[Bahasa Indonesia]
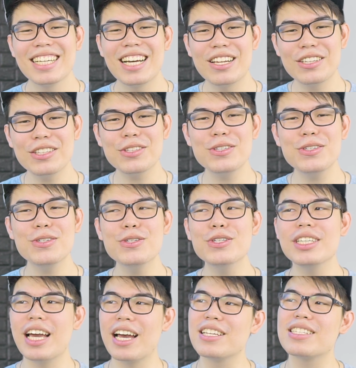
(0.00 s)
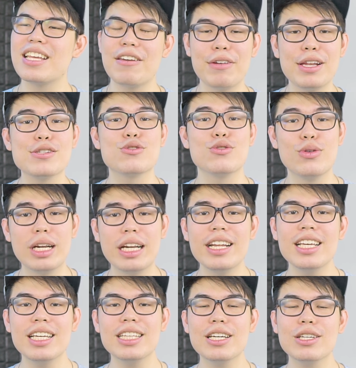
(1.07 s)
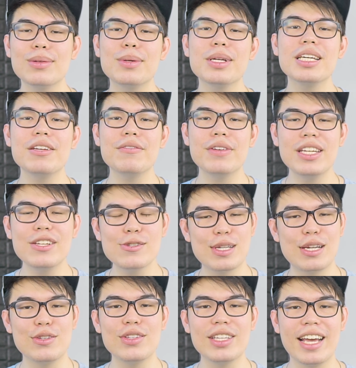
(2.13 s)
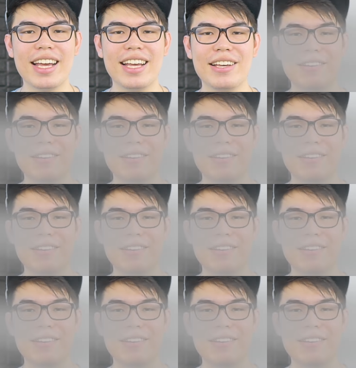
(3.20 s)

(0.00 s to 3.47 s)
Kalau itu ya saya Felix undur Kita ketemu lagi di video selanjutnya.